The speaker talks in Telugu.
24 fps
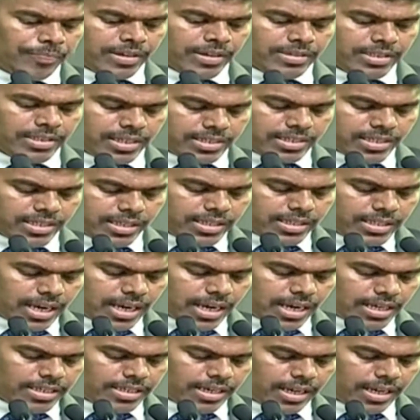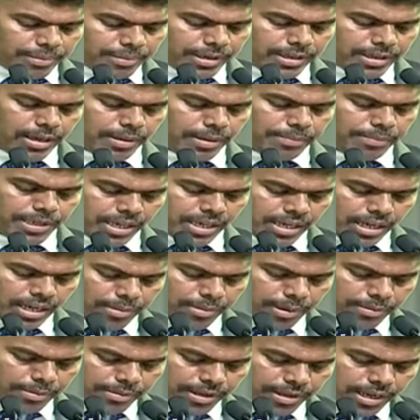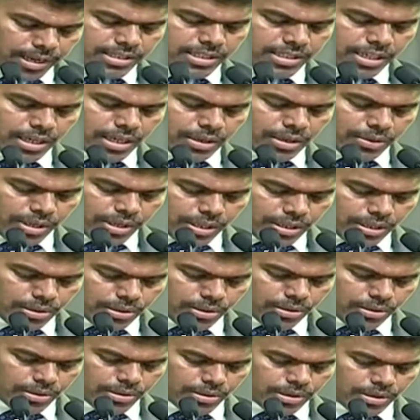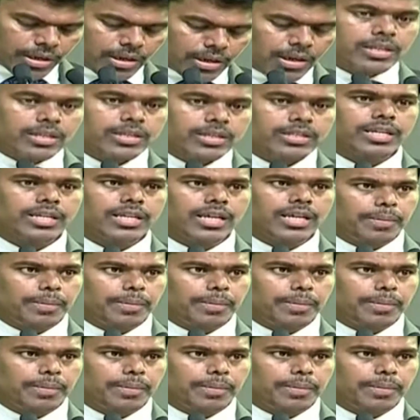శ్రీ సత్యసాయి జిల్లా మీద ప్రత్యేక అభిమానాన్ని చాటుకున్నందుకు జిల్లా